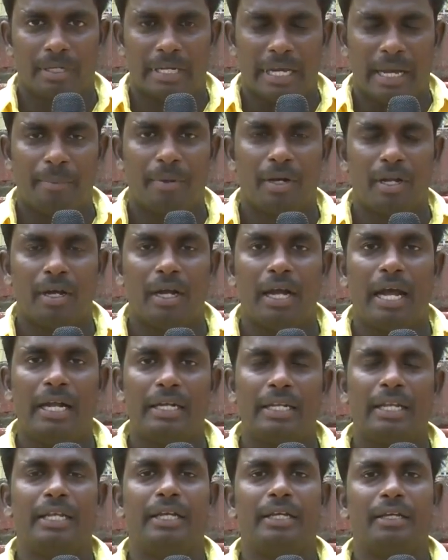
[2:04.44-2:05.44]
கேமரா
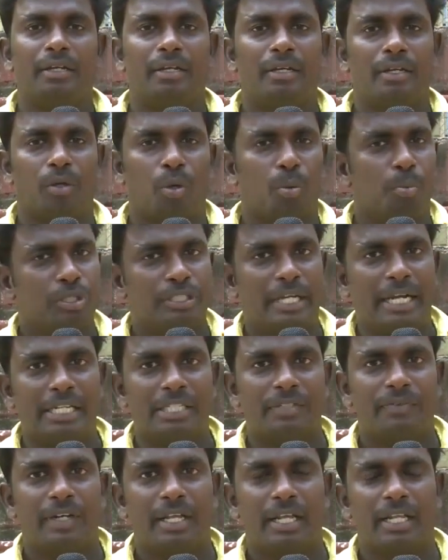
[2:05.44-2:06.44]
ஹேண்டிலிங் ரொம்ப
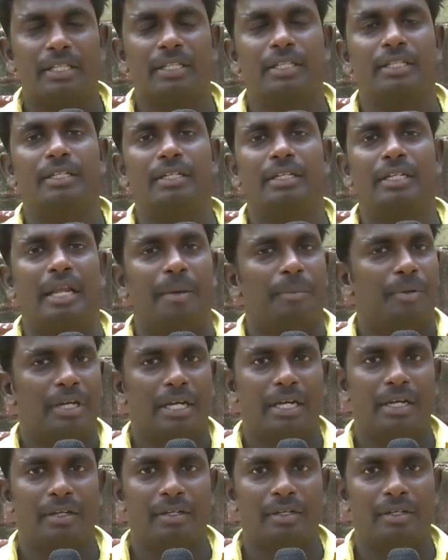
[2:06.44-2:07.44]
சாட்டிஸ்ஃபைடாக இருந்தது
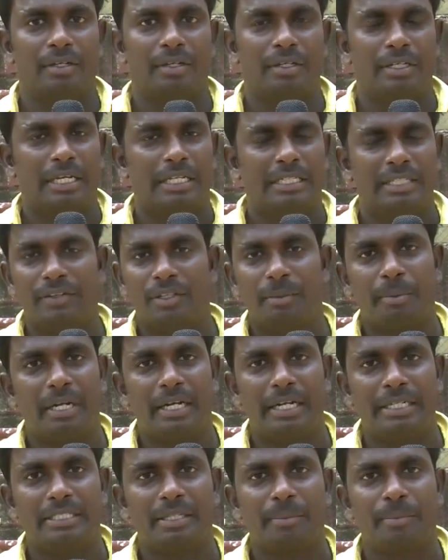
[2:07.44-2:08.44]
நமக்கு எந்த
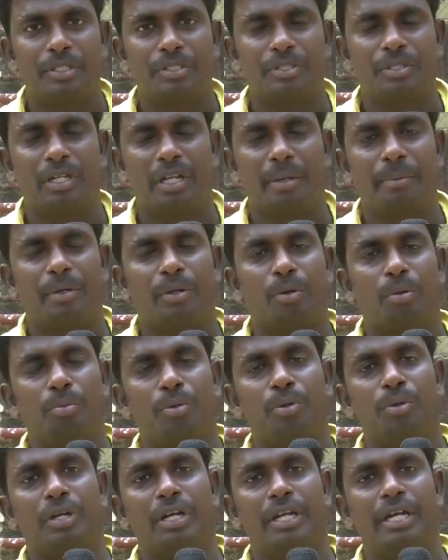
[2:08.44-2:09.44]
விதமான டிஸ்டர்பன்ஸும் இல்லாமல் ரொம்ப
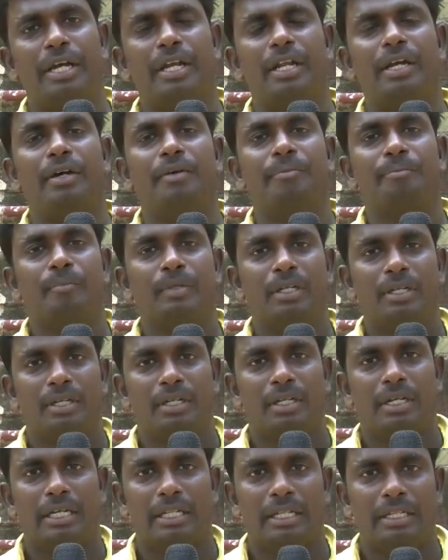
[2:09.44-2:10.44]
கிளியராக
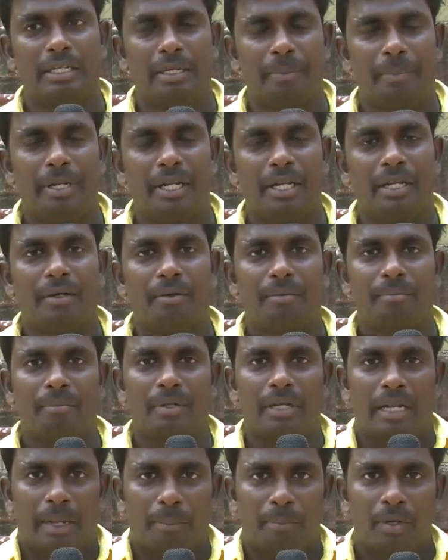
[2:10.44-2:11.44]
அதாவது எப்படின்னா
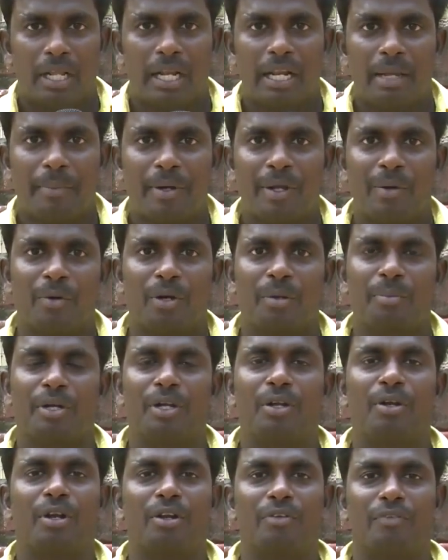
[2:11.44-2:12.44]
நம்ம நிறைய படம் ஒர்க்
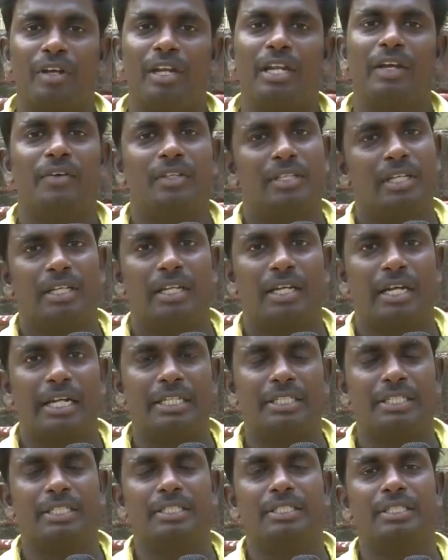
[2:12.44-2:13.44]
பண்ணுன்ற ஃபீலே வந்து அதில்
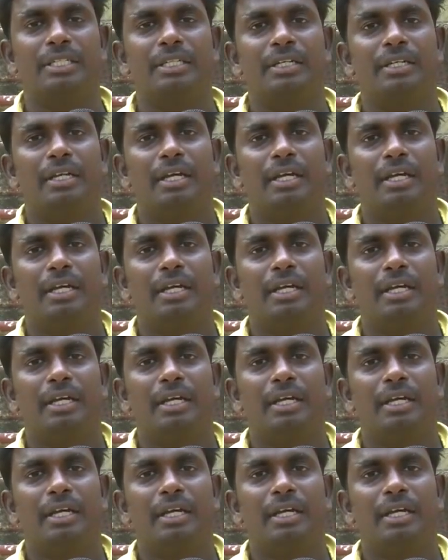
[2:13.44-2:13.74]
கிடச்சிடுச்சு